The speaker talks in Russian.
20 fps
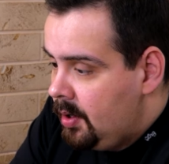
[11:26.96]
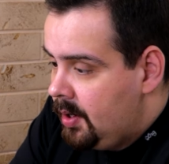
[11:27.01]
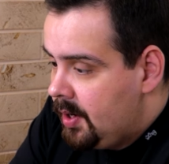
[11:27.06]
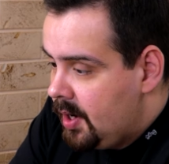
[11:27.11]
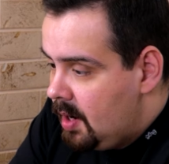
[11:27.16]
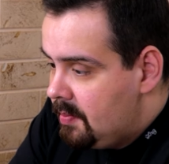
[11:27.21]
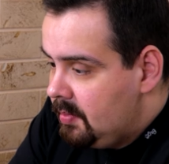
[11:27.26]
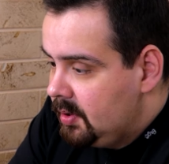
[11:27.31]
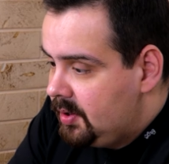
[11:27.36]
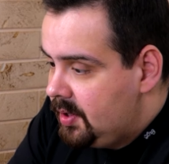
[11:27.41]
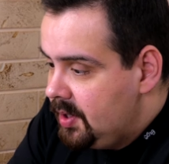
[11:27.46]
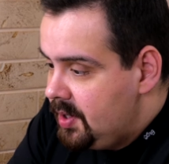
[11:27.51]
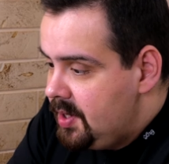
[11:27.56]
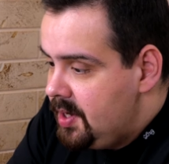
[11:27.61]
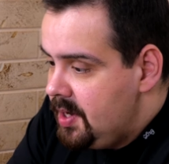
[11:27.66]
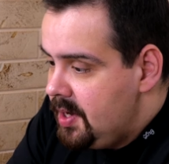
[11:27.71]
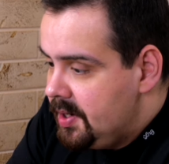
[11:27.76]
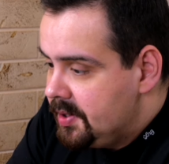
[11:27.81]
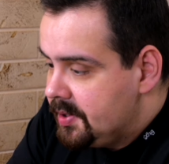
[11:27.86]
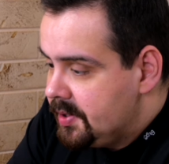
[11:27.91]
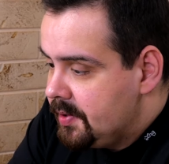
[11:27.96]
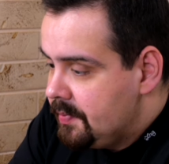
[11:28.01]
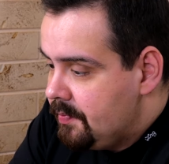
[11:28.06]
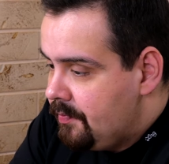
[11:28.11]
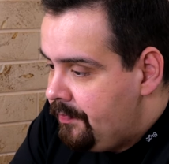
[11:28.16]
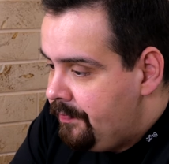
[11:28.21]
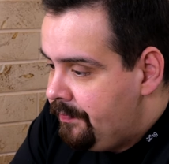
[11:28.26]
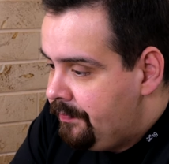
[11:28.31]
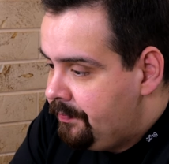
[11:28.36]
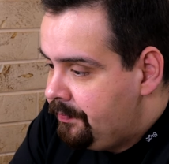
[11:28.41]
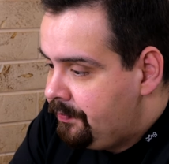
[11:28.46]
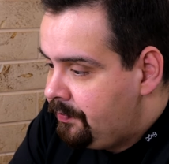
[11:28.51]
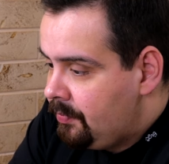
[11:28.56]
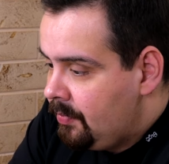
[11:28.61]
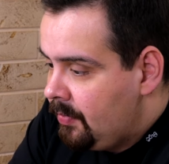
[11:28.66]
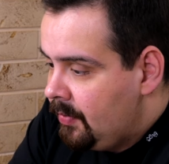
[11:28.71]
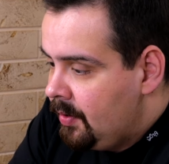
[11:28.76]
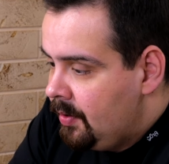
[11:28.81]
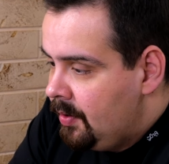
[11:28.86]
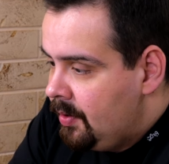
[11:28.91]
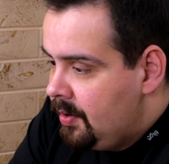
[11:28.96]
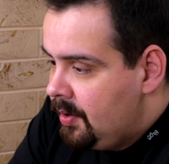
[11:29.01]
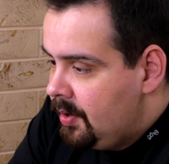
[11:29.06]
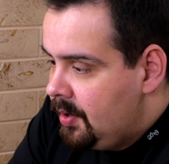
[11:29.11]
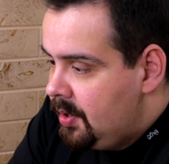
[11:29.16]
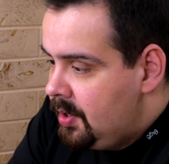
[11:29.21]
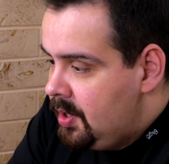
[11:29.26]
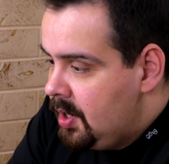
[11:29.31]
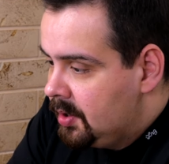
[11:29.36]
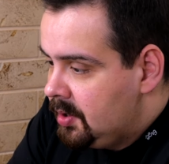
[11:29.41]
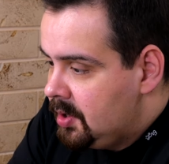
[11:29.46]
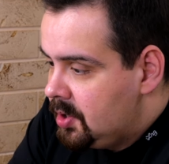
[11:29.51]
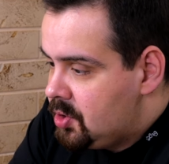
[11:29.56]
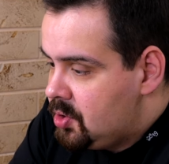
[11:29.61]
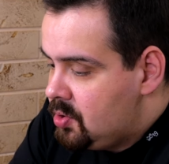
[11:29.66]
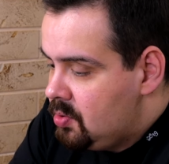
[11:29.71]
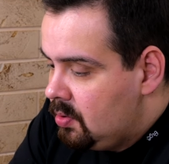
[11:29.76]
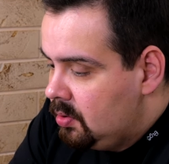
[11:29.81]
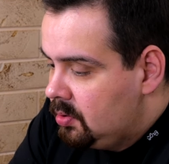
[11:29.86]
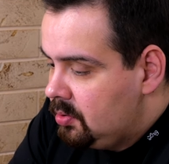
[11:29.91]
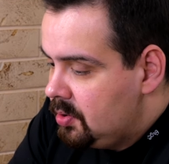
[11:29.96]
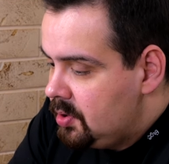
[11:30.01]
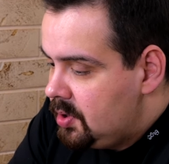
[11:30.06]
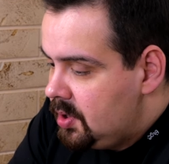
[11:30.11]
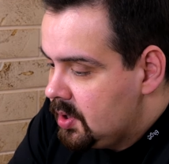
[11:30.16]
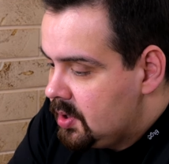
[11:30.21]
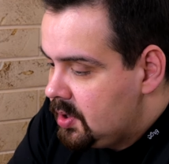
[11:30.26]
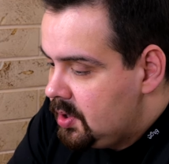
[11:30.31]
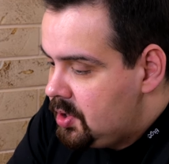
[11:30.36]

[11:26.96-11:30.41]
Граммы-то есть. Я нашел, то есть я